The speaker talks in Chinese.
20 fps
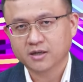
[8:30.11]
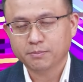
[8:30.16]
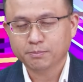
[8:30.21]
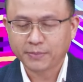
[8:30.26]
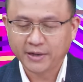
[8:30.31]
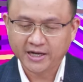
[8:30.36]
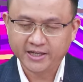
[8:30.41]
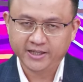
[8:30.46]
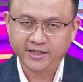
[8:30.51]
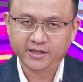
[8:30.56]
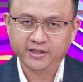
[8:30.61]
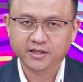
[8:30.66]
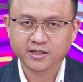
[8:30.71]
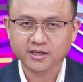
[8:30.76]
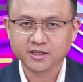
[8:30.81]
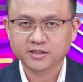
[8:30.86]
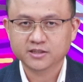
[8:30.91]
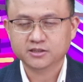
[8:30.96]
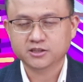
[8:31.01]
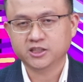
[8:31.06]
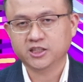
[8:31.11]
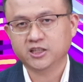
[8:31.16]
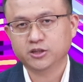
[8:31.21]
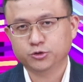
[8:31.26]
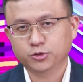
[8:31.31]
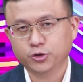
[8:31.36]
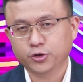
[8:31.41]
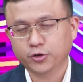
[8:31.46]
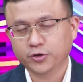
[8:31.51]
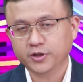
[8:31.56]
白天呢，请你
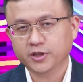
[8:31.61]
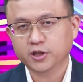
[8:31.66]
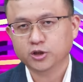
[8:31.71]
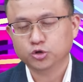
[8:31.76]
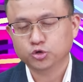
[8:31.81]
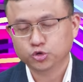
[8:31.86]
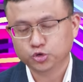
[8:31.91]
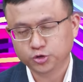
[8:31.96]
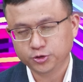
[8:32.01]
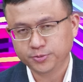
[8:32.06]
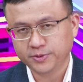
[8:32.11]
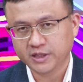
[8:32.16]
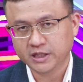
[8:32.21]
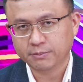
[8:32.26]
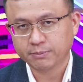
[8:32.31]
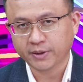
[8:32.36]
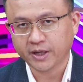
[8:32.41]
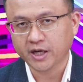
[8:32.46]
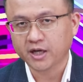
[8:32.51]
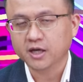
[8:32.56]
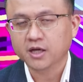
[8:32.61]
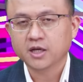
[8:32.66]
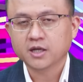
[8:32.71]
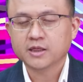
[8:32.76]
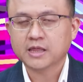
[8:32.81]
去留意 G B 两百。